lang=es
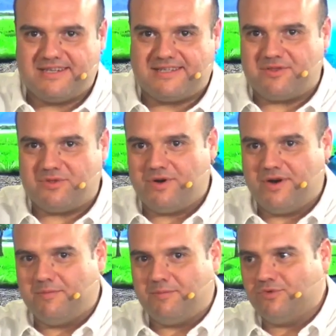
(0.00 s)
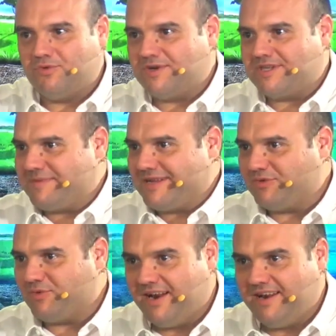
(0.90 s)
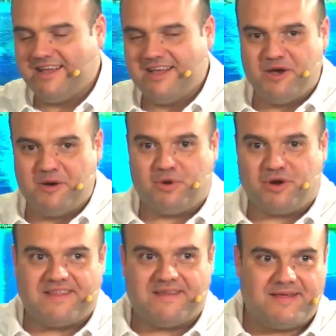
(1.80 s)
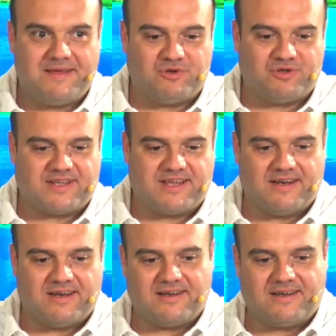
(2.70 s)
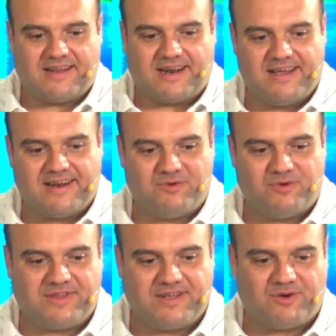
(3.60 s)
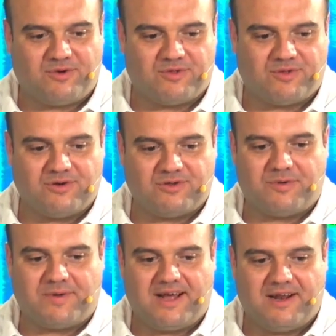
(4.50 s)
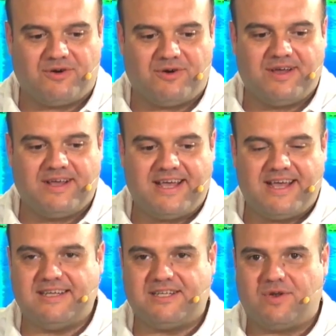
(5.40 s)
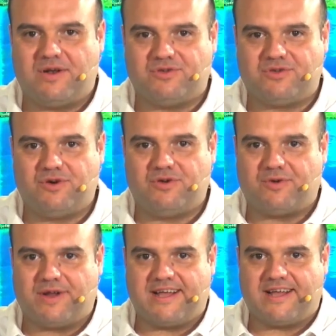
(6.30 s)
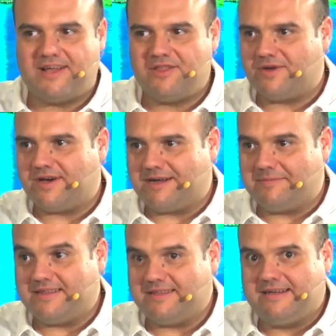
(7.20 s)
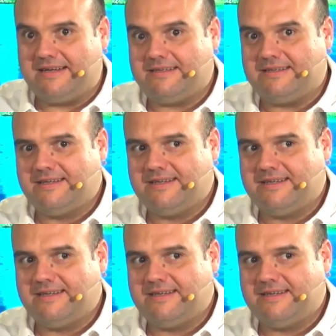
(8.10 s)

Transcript: en el sector, en el mundo espiritual, porque decimos que el creer que uno tiene control sobre algo es una ilusión, un gran engaño, una gran mentira,